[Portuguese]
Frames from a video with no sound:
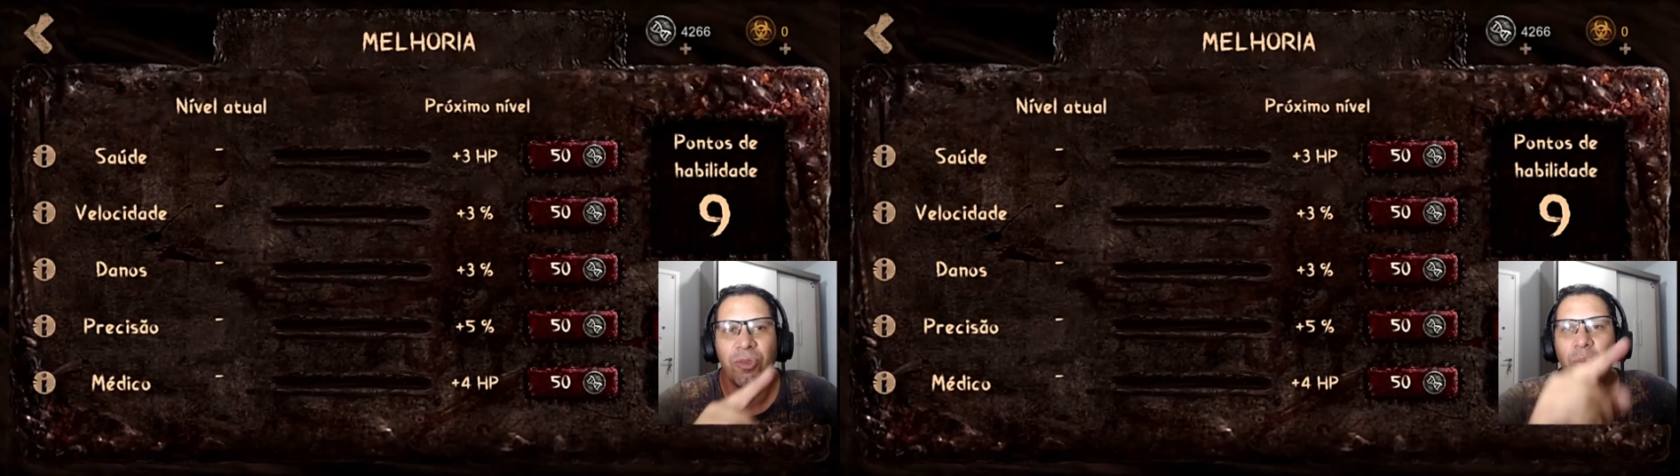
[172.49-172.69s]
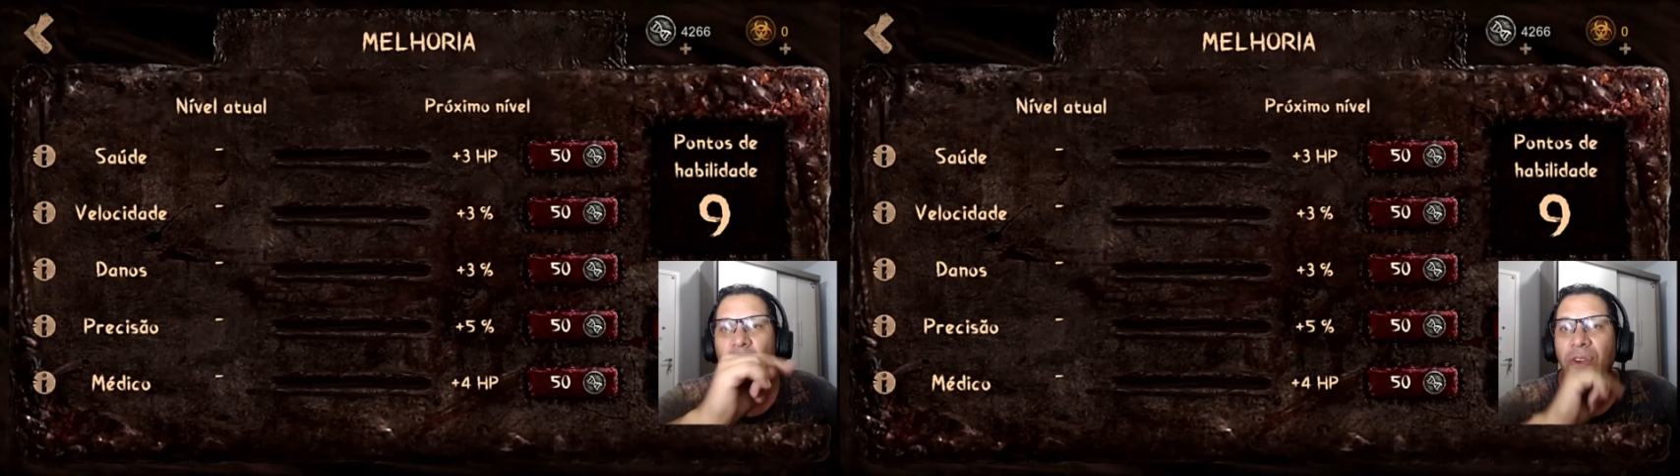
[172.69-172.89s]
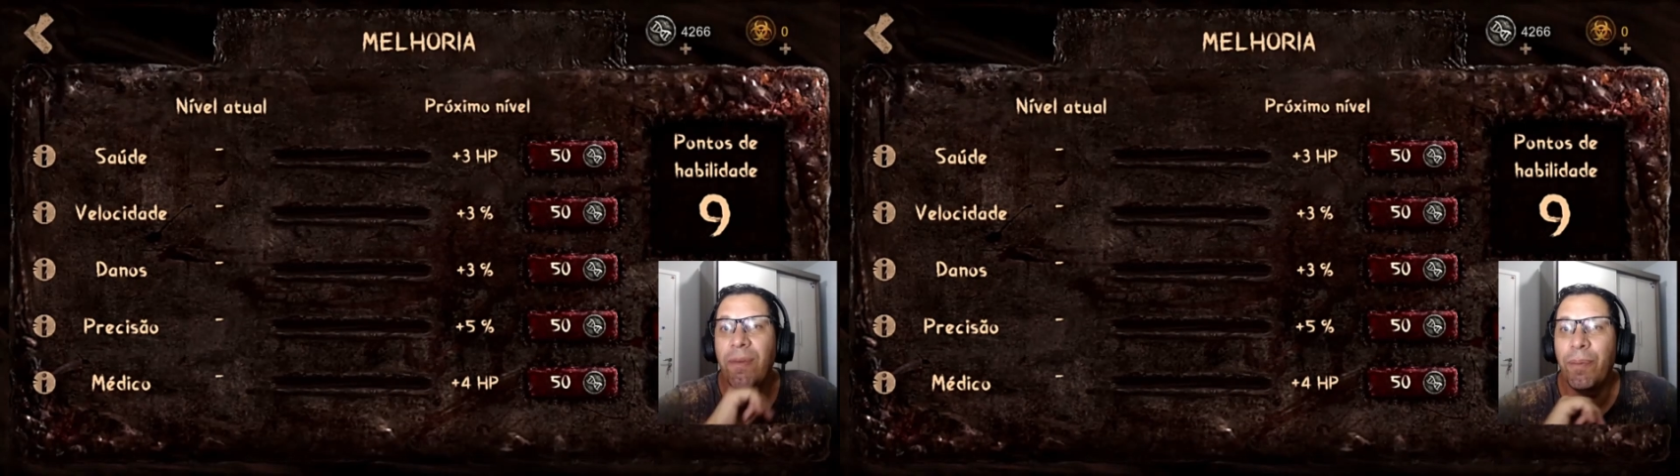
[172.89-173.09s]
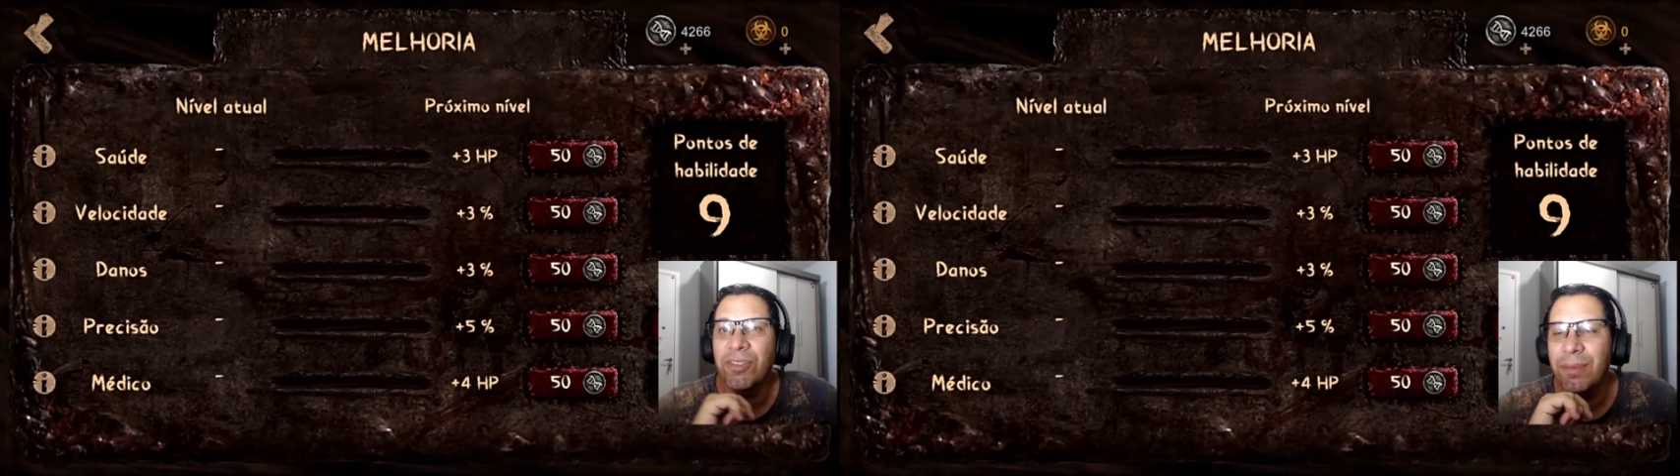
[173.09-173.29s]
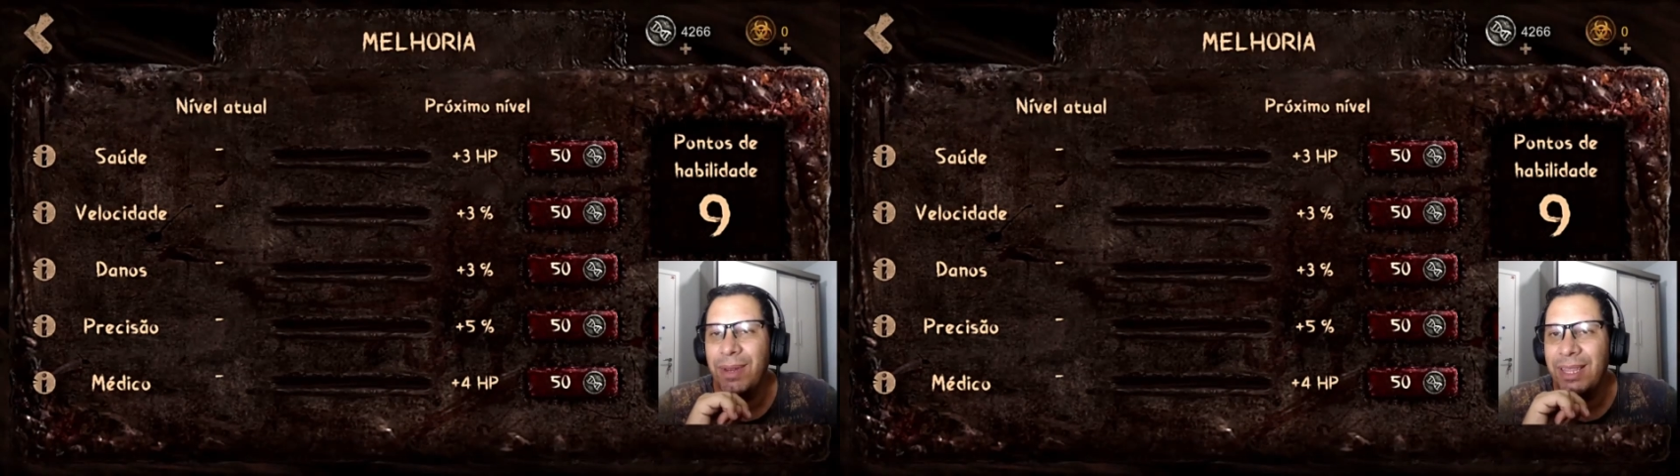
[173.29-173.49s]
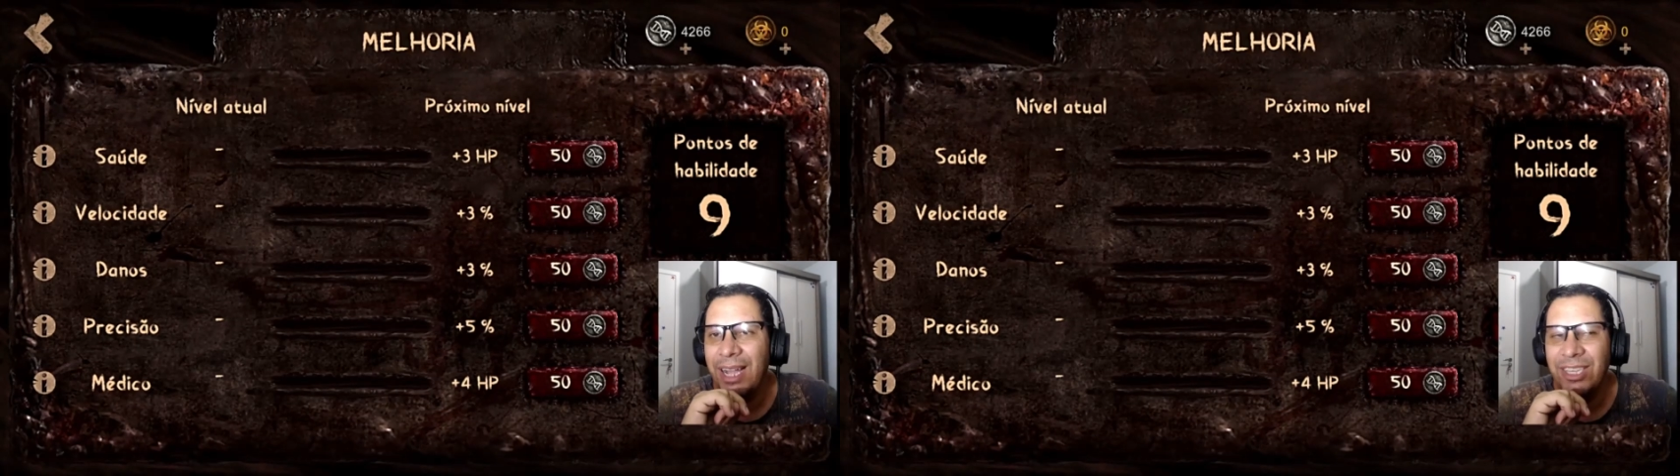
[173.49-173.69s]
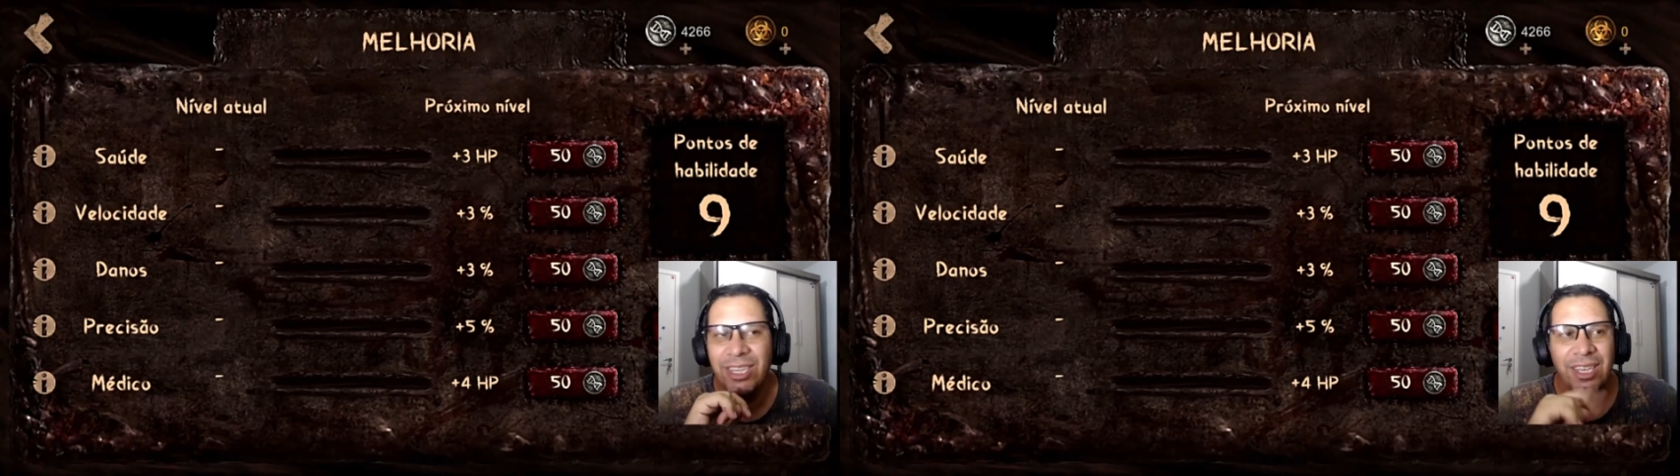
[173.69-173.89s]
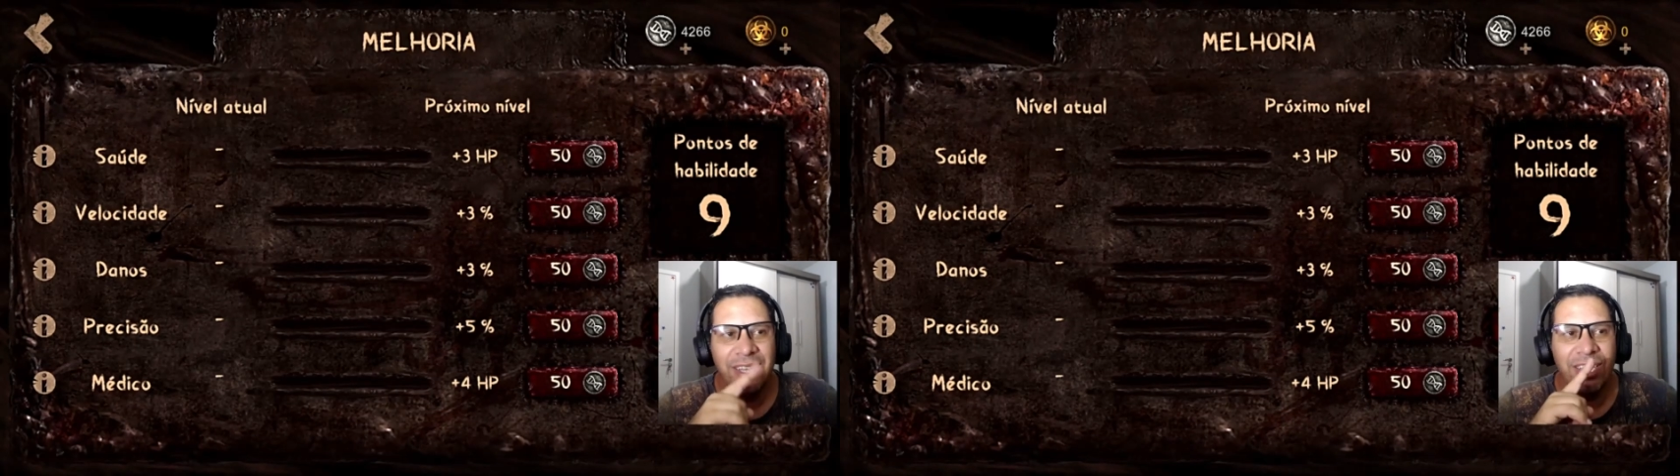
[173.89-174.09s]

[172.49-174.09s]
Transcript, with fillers: eu tô com 9 pontos de habilidade.